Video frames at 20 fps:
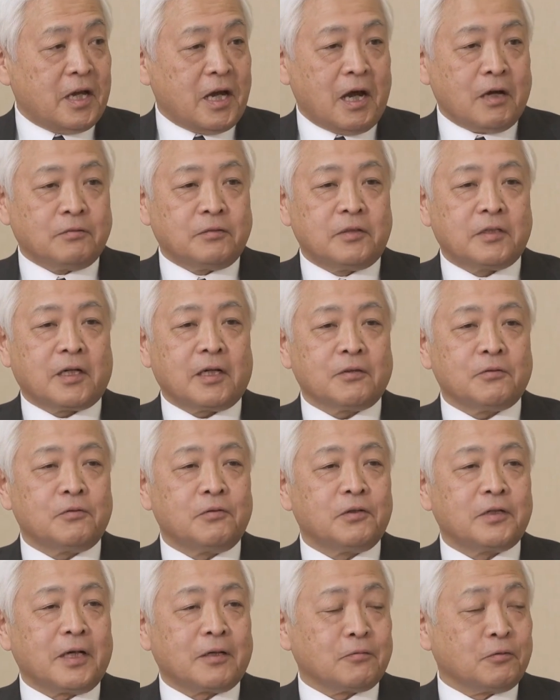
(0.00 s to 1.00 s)
アフリカの
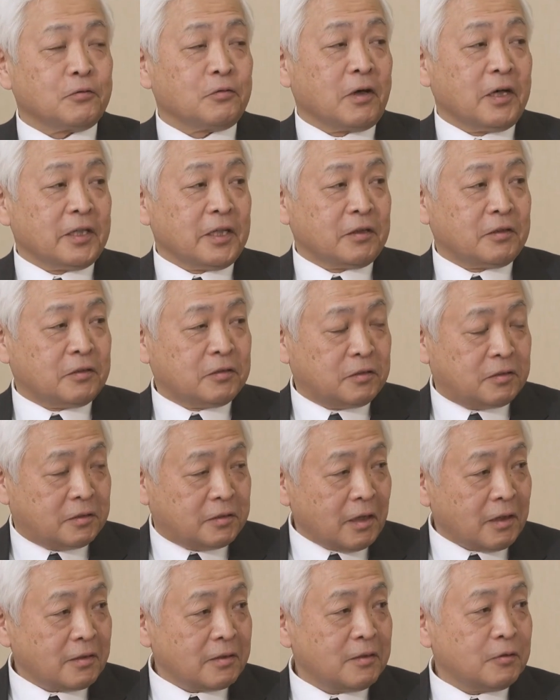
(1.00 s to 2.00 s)
方やろうとかねく
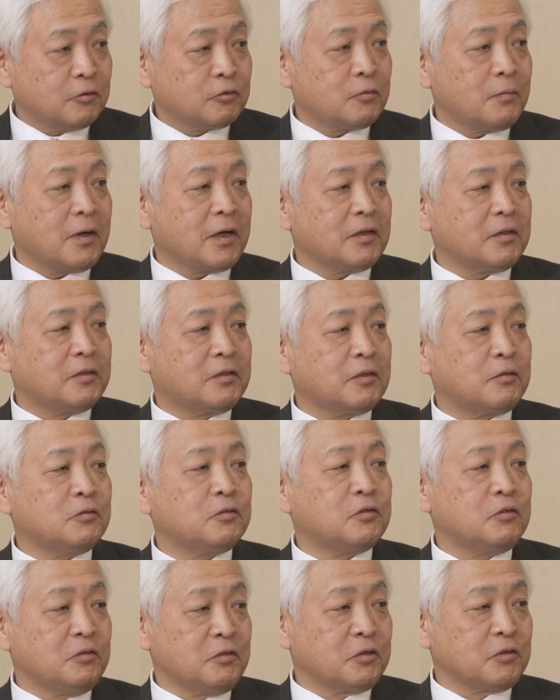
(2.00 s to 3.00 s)
だらないことばかり言ってく
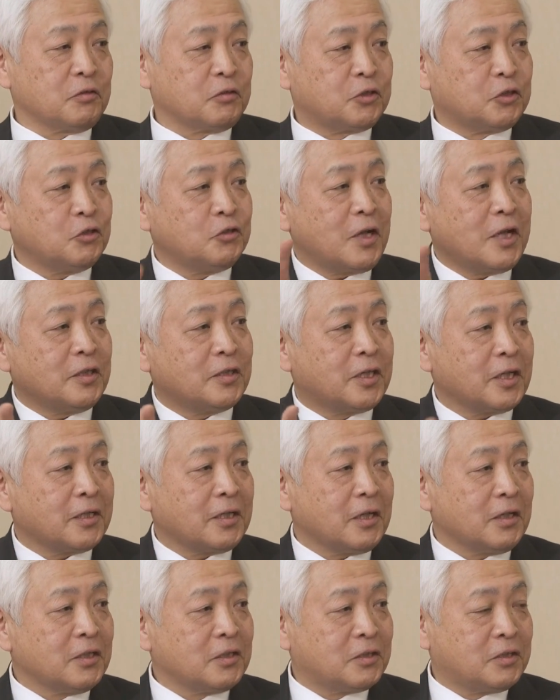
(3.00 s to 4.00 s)
るって言うんですよ周辺
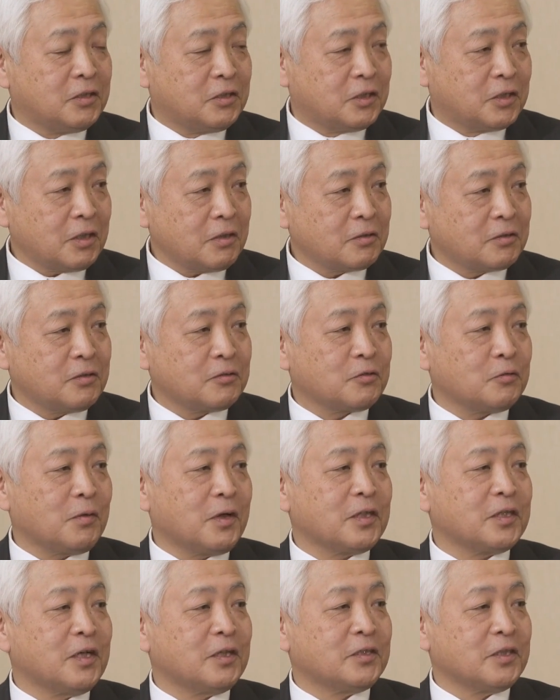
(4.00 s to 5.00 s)
的なちっちゃな戦争
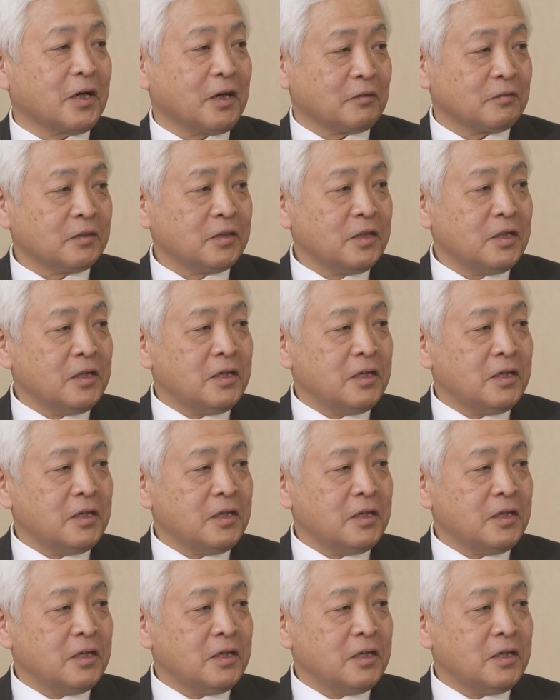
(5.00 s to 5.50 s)
ばかりやりたがる